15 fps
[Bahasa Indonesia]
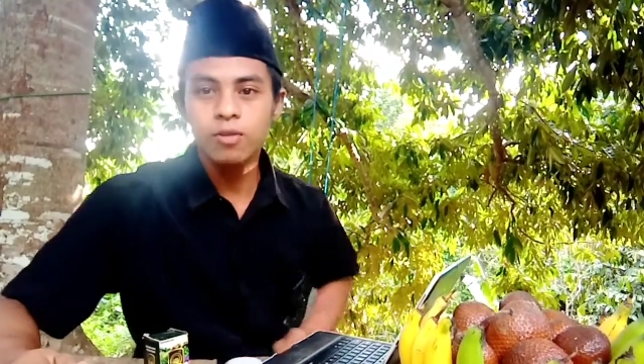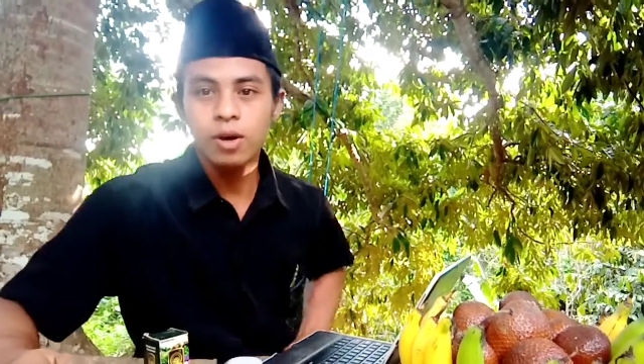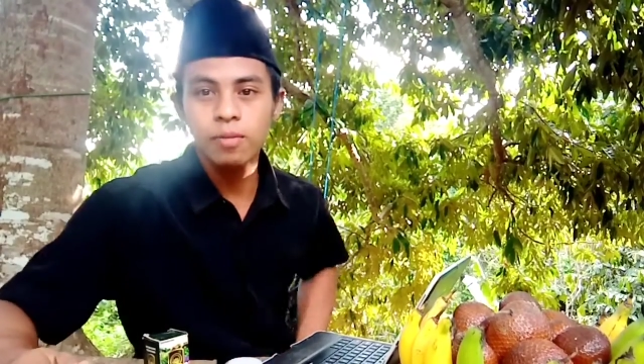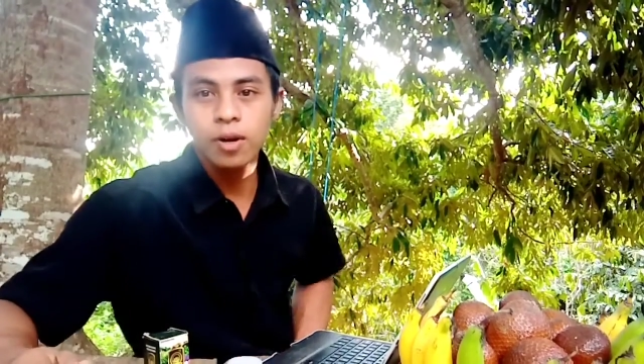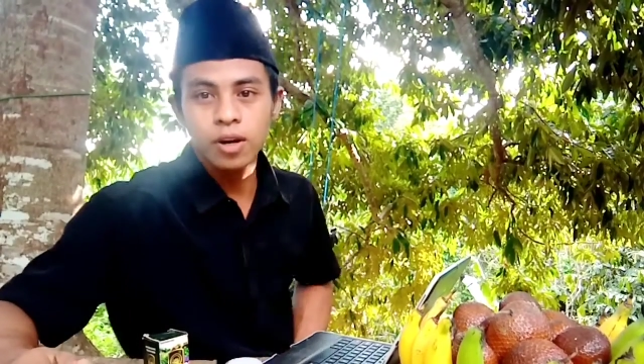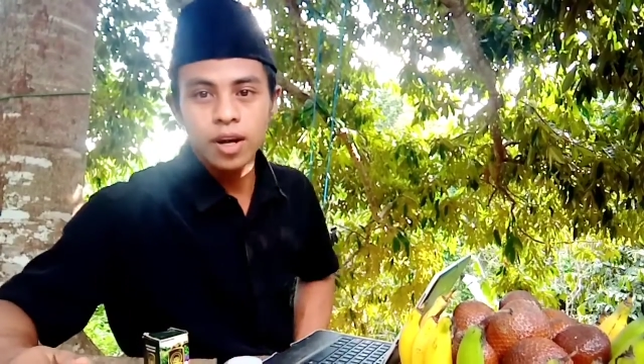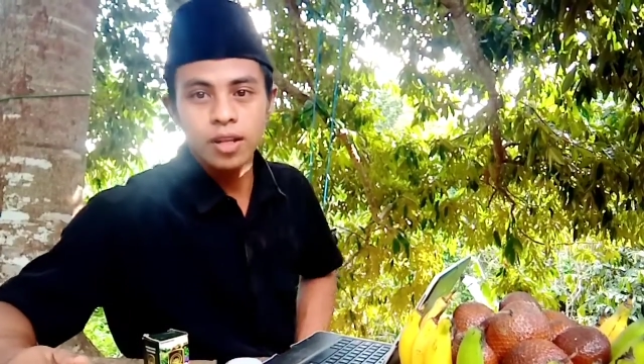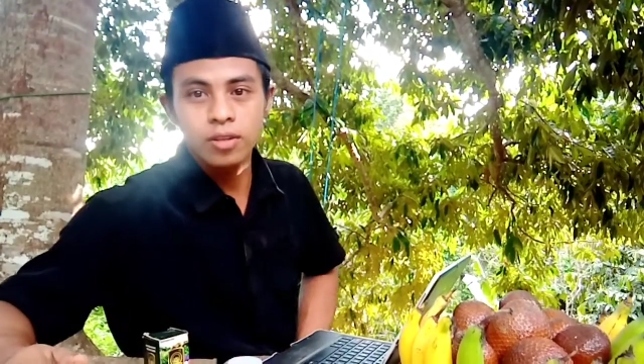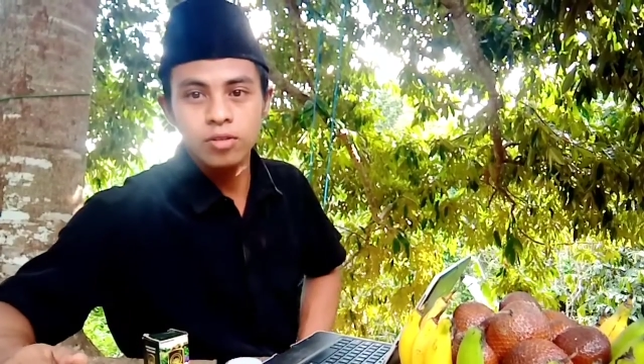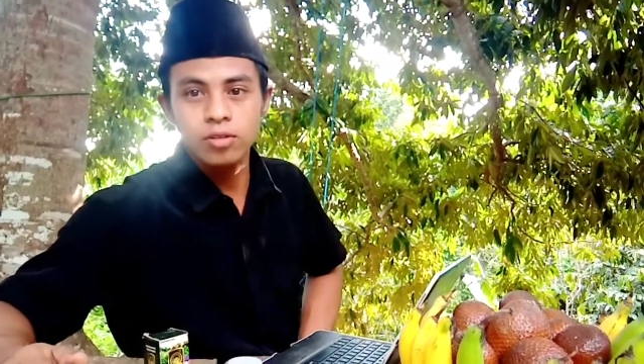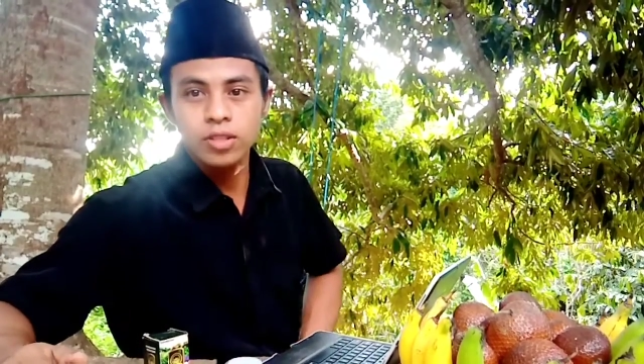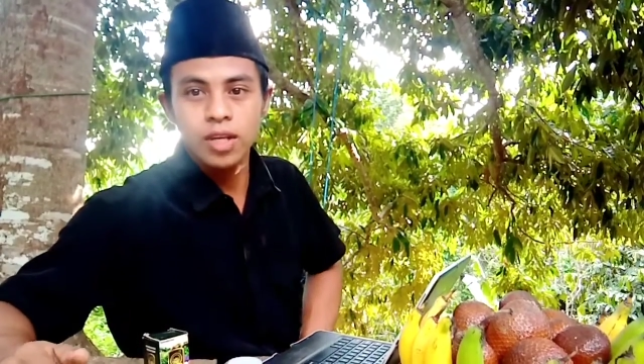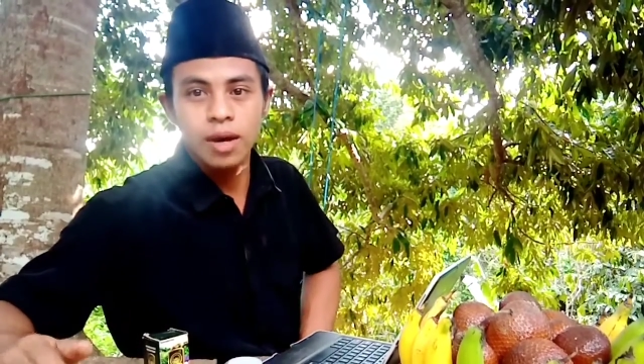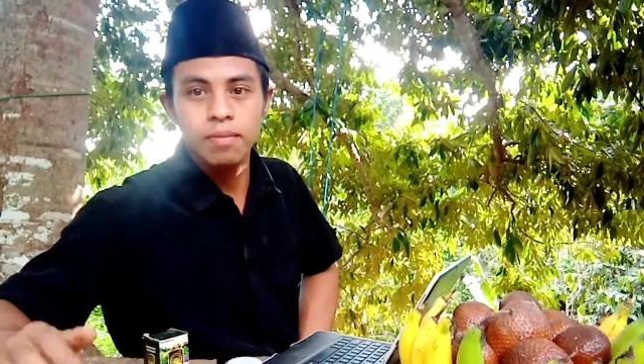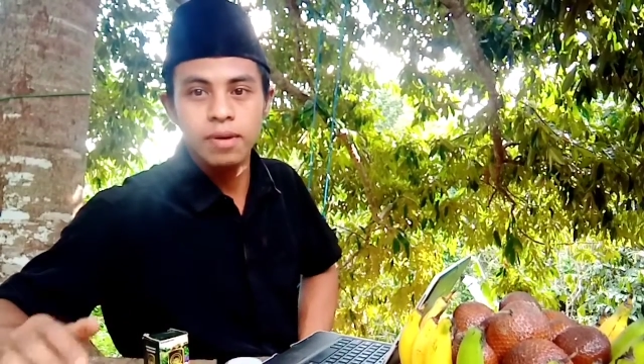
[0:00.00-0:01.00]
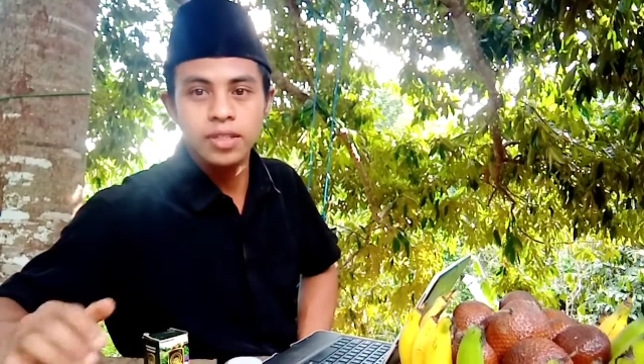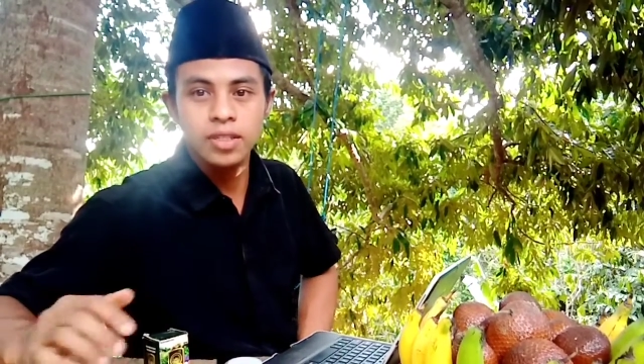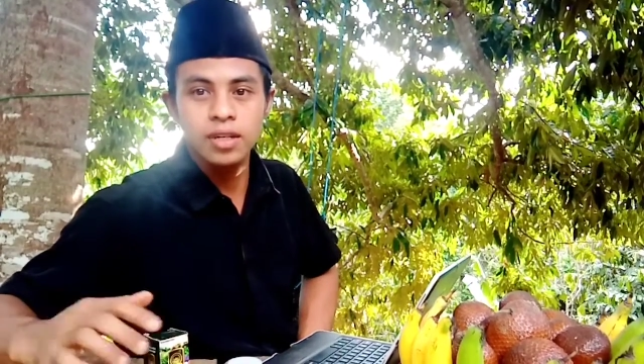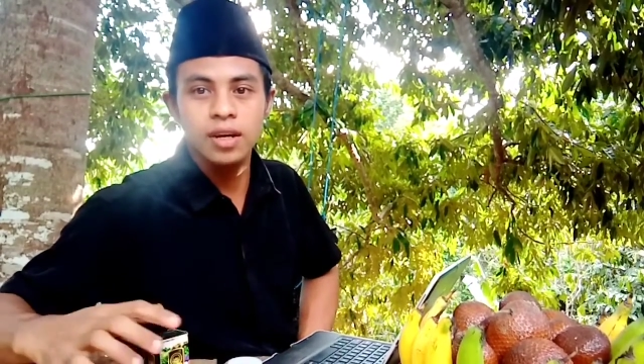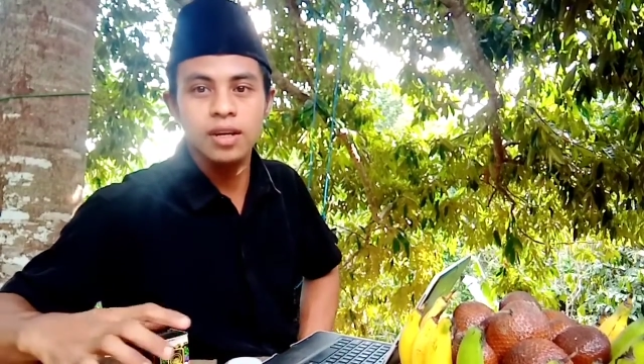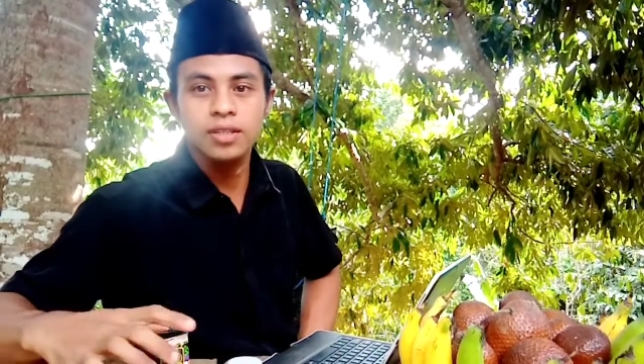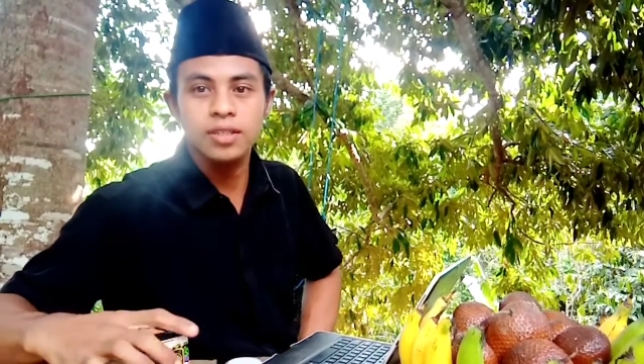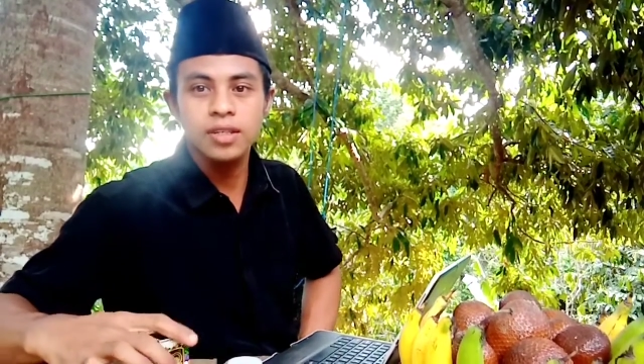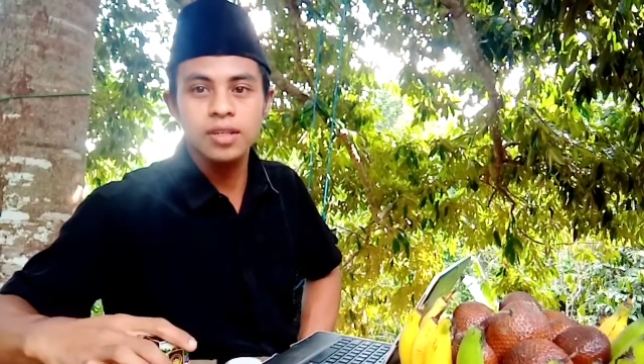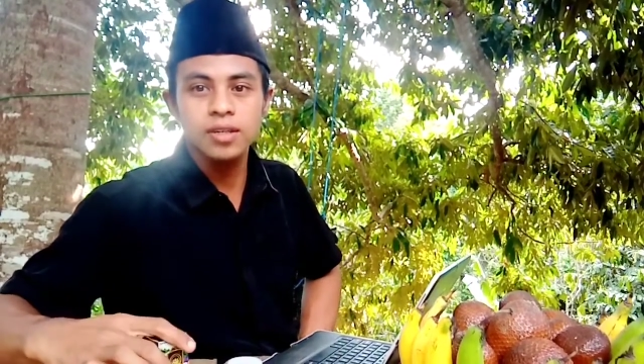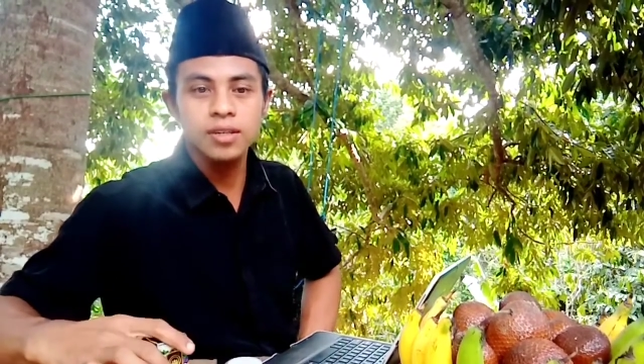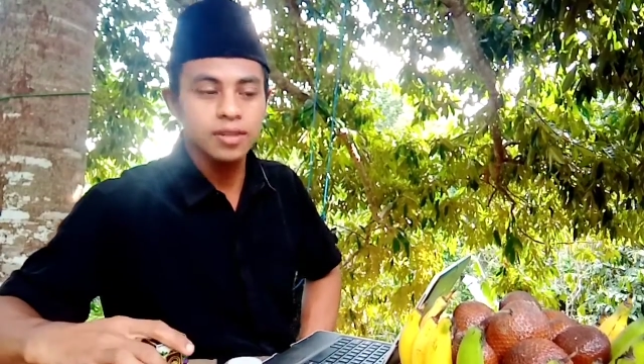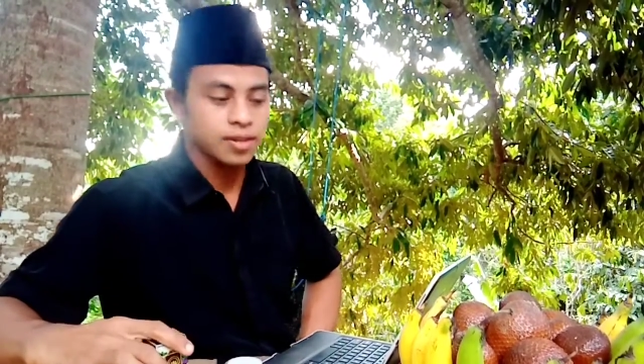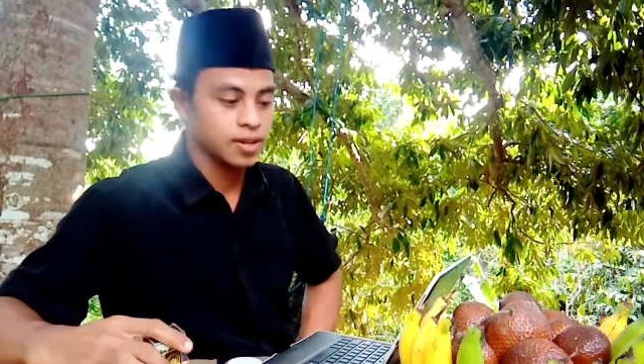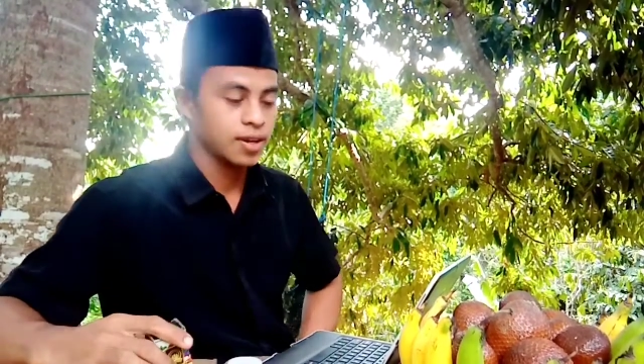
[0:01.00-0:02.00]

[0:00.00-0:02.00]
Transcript: wabarakatuh sahabat sinergi